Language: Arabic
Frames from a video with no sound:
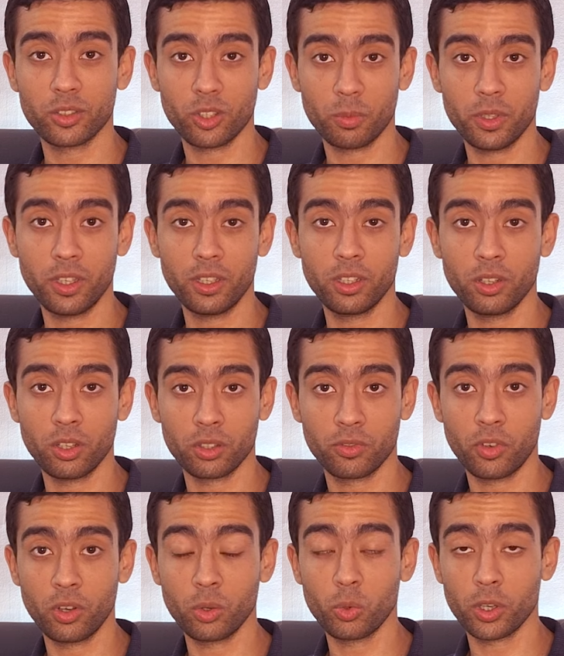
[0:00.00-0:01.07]
الطبيعي
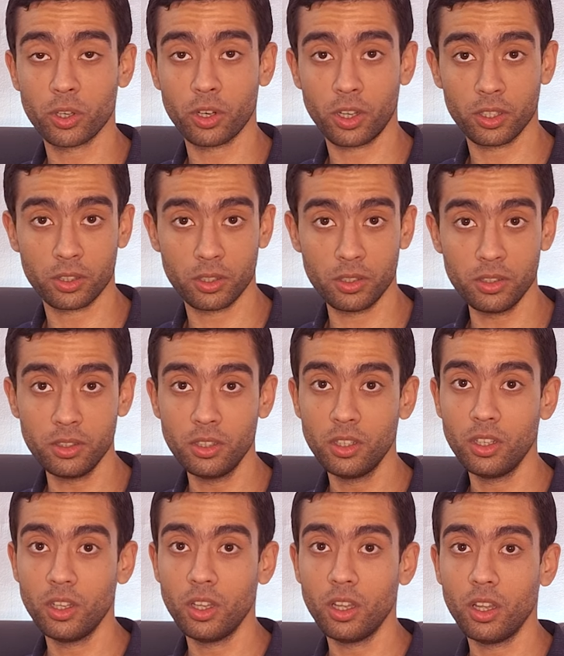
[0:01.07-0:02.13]
للاطفال وجراحاتها
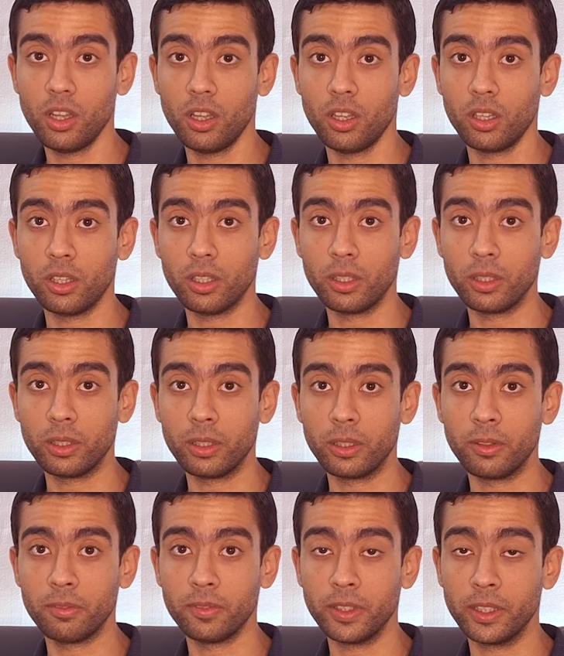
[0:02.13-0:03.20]

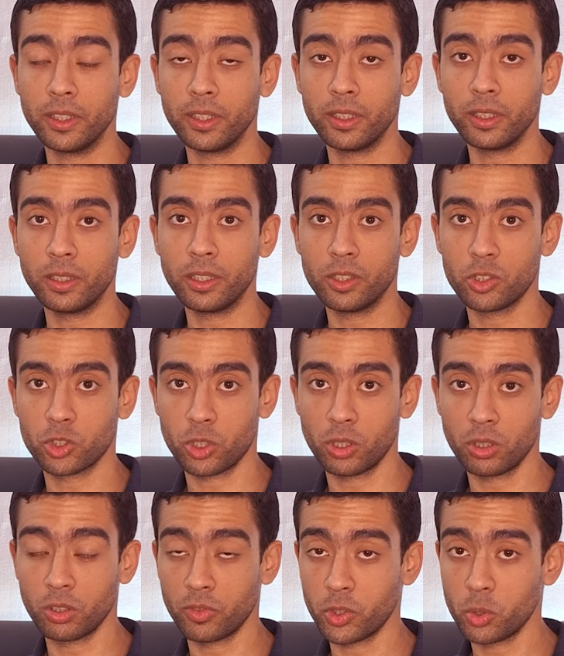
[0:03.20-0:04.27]
آه، فان شاء
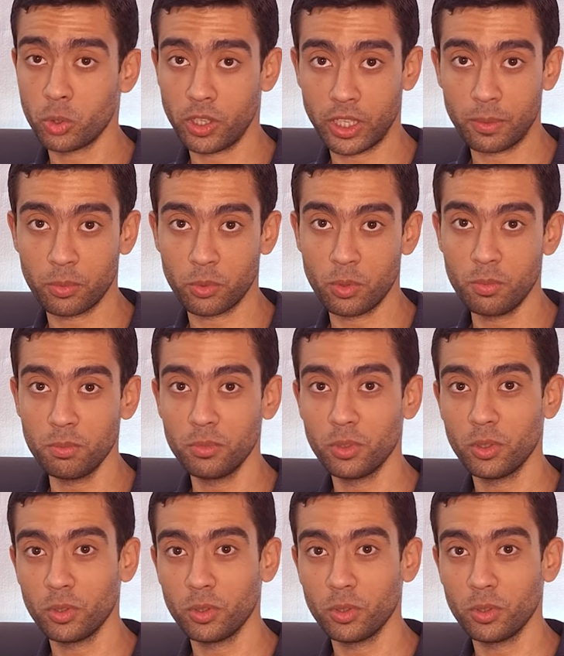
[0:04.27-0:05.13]
الله الفيديو يعجبكم